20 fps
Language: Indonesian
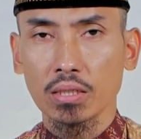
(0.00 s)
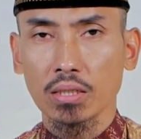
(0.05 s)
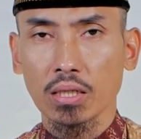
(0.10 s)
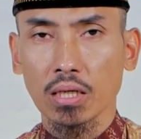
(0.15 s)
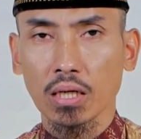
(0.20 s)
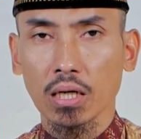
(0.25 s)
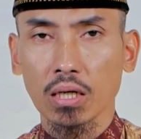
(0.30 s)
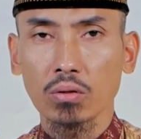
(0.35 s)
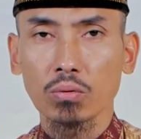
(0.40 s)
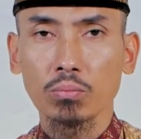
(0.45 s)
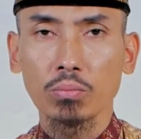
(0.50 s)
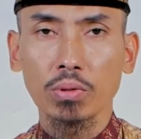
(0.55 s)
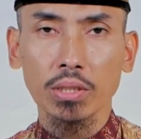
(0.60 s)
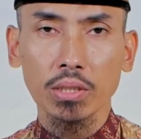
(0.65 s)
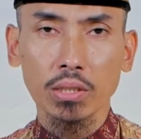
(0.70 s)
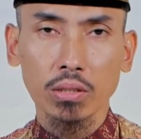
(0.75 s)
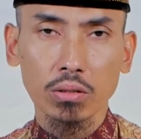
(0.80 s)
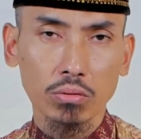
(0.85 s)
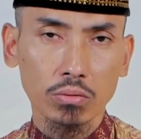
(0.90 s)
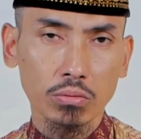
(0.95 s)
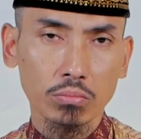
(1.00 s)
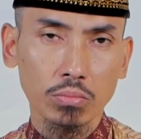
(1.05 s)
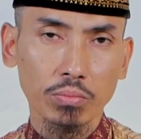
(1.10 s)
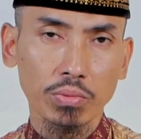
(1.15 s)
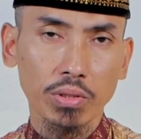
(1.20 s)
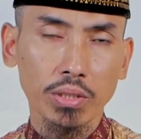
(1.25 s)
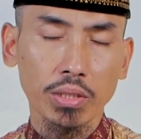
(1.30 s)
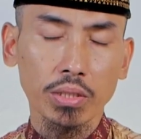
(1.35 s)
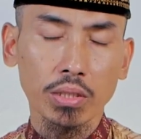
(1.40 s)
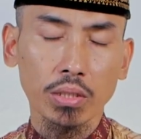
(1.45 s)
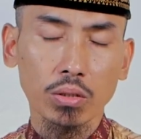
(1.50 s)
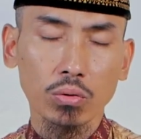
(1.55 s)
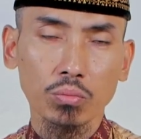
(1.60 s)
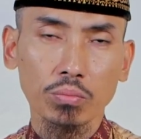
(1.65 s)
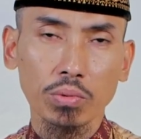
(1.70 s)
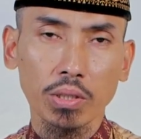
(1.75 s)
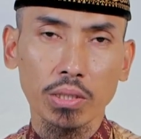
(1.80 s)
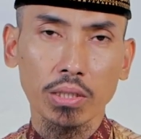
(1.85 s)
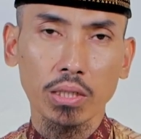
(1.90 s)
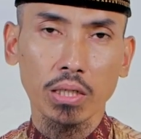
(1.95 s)
Nah, kalau beliau memiliki
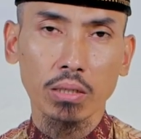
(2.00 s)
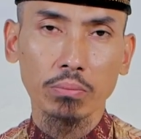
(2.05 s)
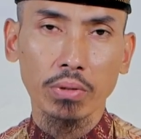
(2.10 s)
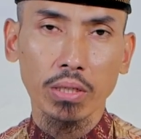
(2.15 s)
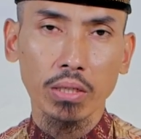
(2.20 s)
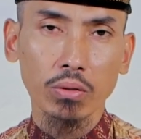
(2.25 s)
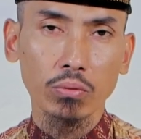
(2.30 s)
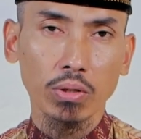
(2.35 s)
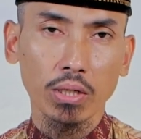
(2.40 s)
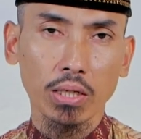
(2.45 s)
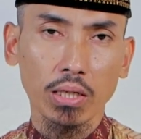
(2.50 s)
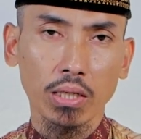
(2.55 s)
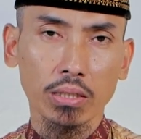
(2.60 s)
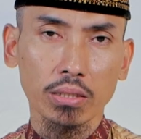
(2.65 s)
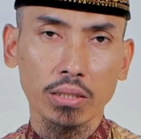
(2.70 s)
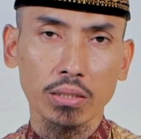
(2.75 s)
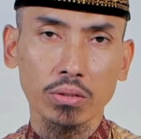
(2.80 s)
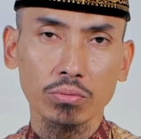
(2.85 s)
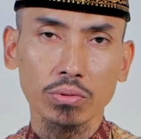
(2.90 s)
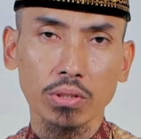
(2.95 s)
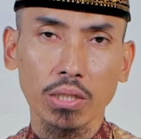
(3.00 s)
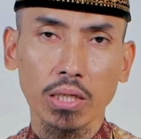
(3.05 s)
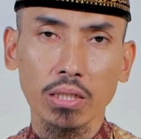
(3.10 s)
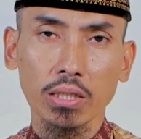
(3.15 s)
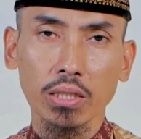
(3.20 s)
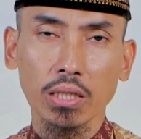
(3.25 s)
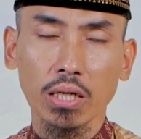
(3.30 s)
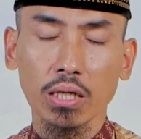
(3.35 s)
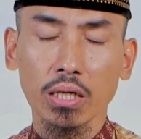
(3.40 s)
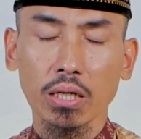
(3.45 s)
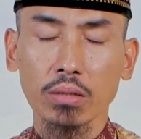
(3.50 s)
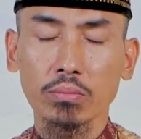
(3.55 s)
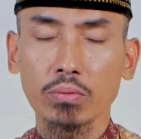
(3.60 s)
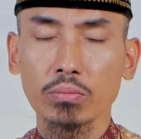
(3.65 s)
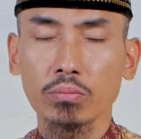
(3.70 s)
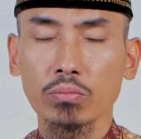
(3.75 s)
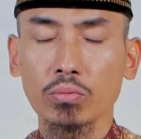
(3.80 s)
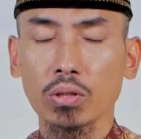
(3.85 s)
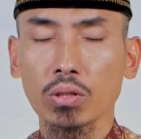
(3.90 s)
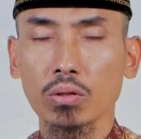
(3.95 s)
rumah yang mewah, tentunya ini
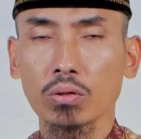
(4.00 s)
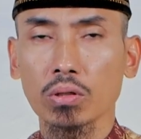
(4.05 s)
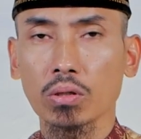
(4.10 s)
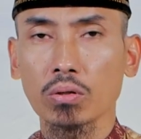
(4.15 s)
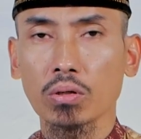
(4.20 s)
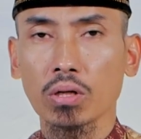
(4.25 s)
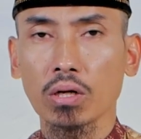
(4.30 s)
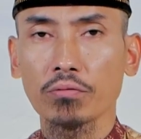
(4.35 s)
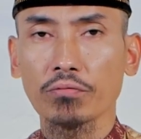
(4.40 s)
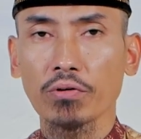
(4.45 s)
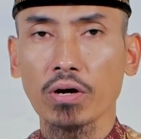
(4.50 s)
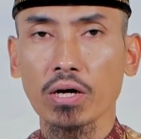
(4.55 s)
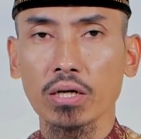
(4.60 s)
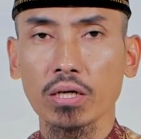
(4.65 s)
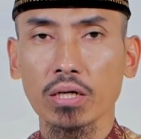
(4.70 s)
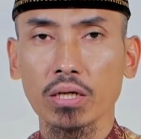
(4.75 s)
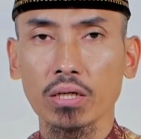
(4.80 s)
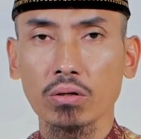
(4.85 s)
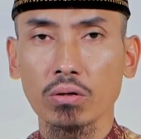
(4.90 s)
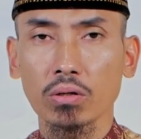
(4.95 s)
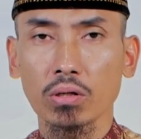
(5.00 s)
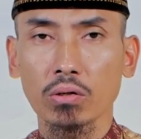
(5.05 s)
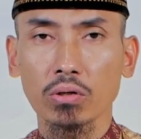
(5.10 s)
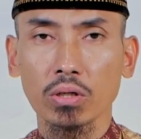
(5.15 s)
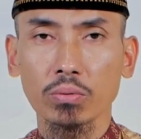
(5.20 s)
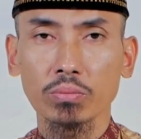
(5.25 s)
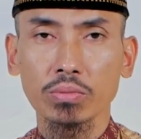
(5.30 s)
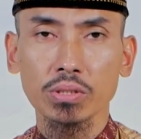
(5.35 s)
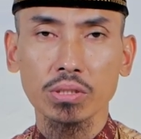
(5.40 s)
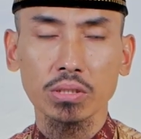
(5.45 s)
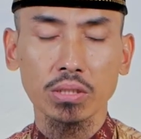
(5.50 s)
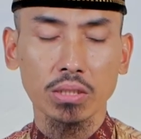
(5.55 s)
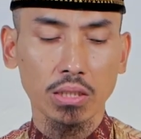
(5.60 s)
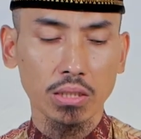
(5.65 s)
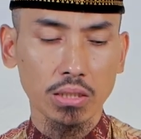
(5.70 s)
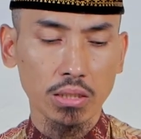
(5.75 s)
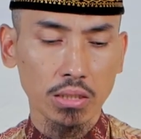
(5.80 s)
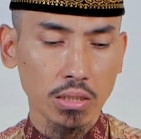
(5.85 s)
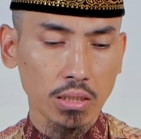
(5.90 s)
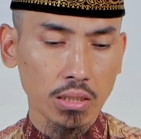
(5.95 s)
akan membuat orang-orang fakir, orang-orang
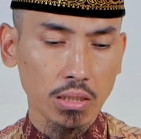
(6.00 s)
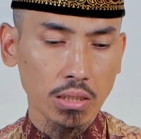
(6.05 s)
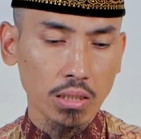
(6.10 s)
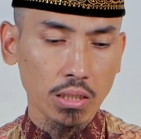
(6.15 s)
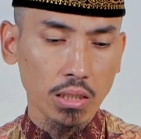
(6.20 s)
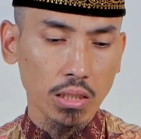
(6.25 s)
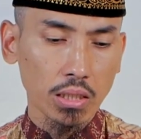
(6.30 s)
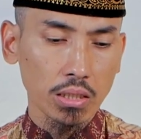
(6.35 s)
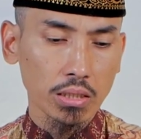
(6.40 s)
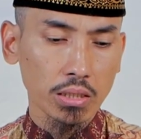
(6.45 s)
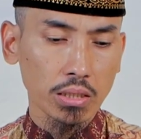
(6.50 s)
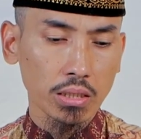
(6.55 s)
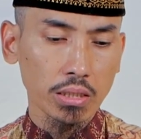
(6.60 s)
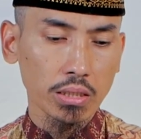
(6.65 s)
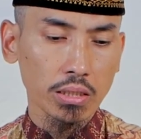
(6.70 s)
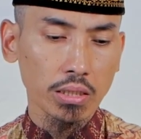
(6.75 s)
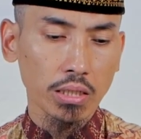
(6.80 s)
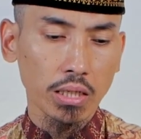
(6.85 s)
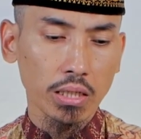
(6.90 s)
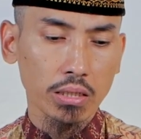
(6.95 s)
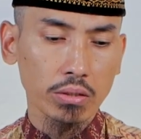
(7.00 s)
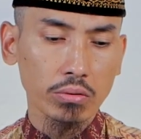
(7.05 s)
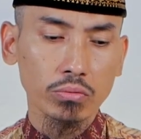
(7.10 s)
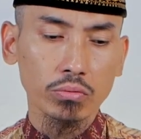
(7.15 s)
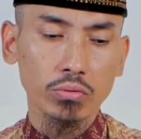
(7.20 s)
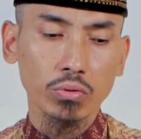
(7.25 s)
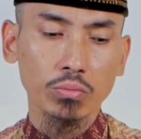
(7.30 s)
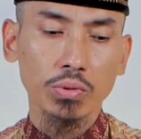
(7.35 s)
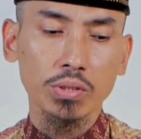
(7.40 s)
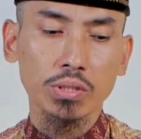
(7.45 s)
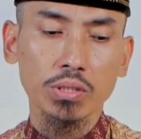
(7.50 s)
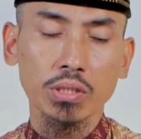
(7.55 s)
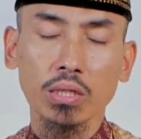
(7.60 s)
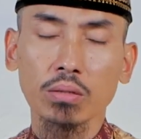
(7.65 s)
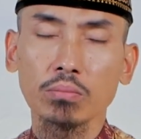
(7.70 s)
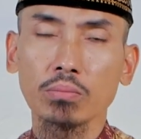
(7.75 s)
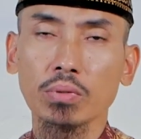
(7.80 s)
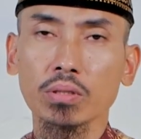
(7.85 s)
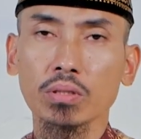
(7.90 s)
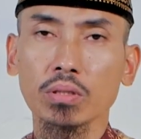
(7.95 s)
miskin ini enggan untuk bisa
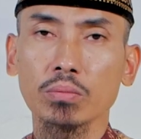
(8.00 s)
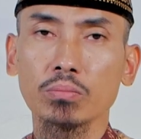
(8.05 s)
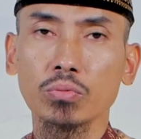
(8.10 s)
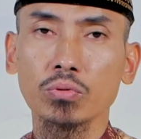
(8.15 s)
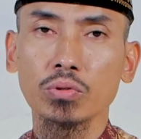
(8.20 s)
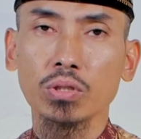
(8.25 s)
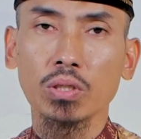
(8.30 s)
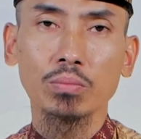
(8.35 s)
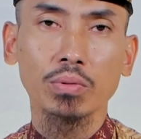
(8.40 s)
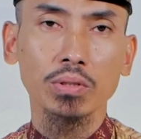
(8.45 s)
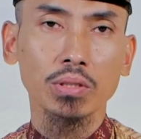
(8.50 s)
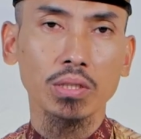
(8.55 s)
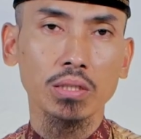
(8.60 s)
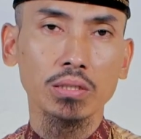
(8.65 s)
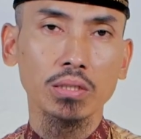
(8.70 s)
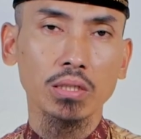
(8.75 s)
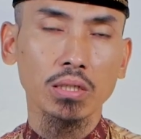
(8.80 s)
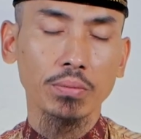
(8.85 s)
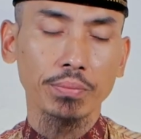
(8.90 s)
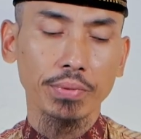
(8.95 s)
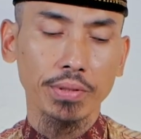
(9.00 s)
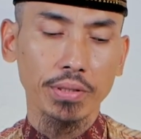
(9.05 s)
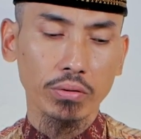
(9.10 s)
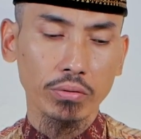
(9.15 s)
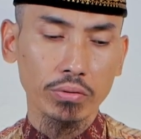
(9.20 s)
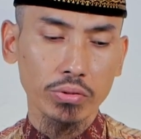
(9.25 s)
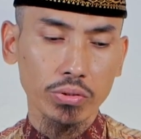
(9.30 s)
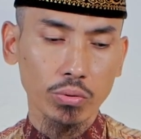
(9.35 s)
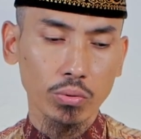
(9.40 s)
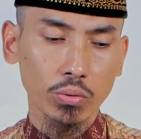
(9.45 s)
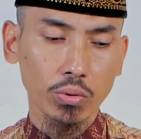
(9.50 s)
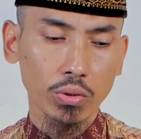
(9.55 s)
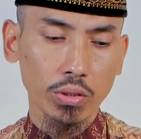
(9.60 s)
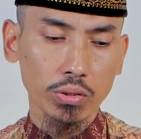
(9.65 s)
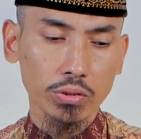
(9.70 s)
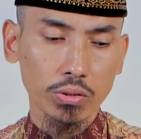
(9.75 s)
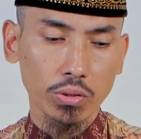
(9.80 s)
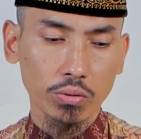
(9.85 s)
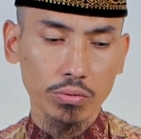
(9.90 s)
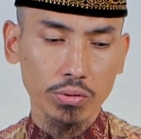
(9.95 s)
bertemu dan bertanya kepada Rasulullah
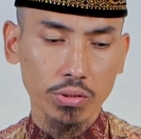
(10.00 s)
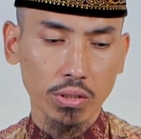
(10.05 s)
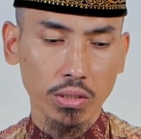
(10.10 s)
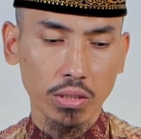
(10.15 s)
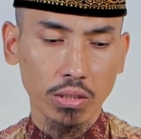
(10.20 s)
SAW.